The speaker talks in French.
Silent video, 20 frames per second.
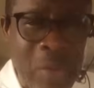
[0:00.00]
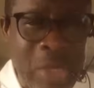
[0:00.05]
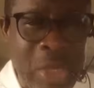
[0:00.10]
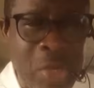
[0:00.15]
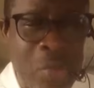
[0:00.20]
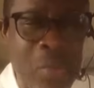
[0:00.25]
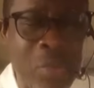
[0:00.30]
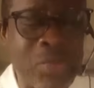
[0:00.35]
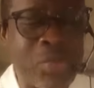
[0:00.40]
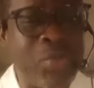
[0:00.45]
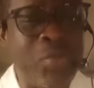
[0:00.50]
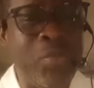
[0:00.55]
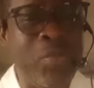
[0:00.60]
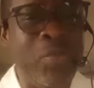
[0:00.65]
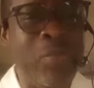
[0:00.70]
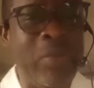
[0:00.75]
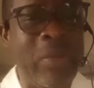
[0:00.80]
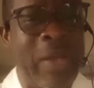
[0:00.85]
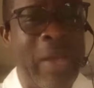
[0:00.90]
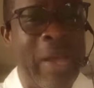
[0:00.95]
qui
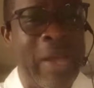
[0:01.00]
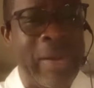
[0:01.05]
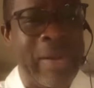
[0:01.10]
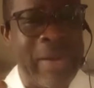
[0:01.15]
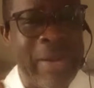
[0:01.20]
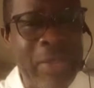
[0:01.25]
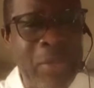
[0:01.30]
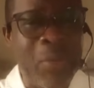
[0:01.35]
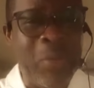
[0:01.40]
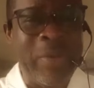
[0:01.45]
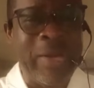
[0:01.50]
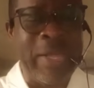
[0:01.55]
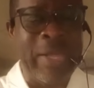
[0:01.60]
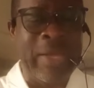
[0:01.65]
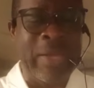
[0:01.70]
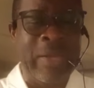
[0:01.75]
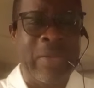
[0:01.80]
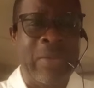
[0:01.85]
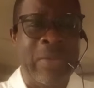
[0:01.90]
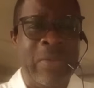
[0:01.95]
continue à
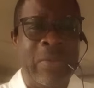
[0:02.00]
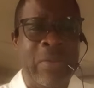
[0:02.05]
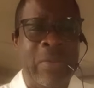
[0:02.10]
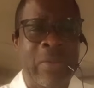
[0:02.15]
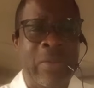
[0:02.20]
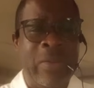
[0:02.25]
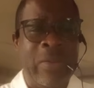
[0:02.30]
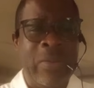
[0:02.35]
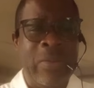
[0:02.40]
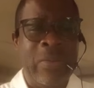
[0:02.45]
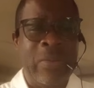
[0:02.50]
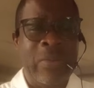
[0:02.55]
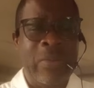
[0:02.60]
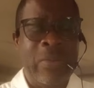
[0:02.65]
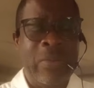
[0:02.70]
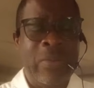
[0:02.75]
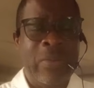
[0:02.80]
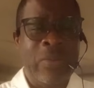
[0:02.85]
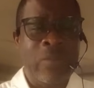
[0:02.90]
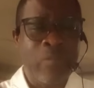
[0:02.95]
rayonner
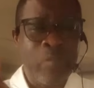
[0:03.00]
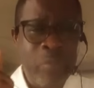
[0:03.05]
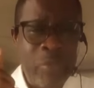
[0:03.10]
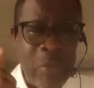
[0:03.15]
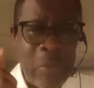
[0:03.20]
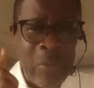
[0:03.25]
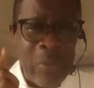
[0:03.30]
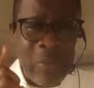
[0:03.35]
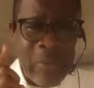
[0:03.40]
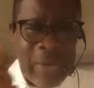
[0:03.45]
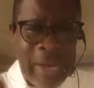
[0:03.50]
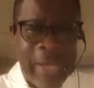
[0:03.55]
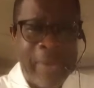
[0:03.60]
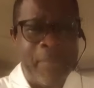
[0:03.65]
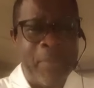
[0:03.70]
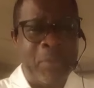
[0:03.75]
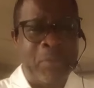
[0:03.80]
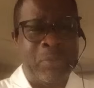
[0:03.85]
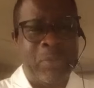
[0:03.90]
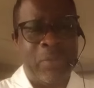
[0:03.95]
dans
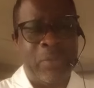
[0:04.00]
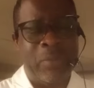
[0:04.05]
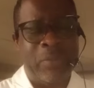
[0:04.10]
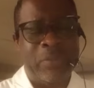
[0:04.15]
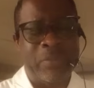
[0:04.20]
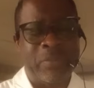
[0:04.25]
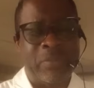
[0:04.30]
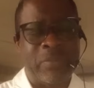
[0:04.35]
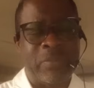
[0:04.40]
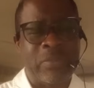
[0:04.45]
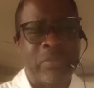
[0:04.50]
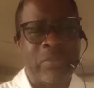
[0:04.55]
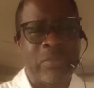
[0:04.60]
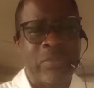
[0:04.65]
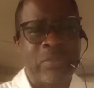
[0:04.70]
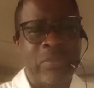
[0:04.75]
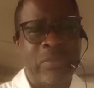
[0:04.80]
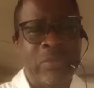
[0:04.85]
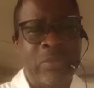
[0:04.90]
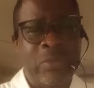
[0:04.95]
l'armée de
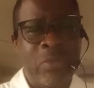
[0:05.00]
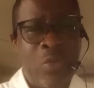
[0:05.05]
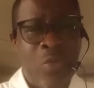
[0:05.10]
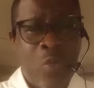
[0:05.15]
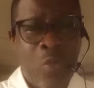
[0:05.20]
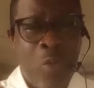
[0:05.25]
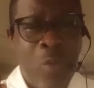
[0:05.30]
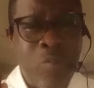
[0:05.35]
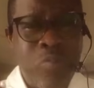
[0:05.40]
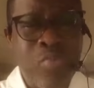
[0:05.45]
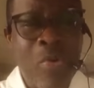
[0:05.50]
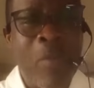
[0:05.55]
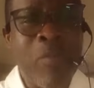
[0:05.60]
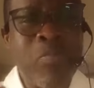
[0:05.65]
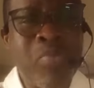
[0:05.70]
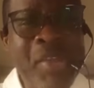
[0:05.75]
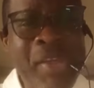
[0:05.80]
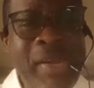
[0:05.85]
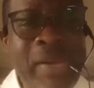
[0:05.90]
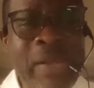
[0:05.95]
Au
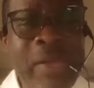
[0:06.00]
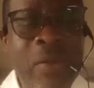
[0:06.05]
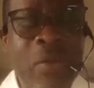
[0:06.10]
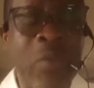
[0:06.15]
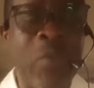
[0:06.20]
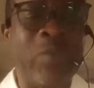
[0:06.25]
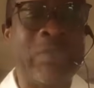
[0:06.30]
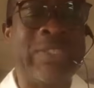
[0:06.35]
au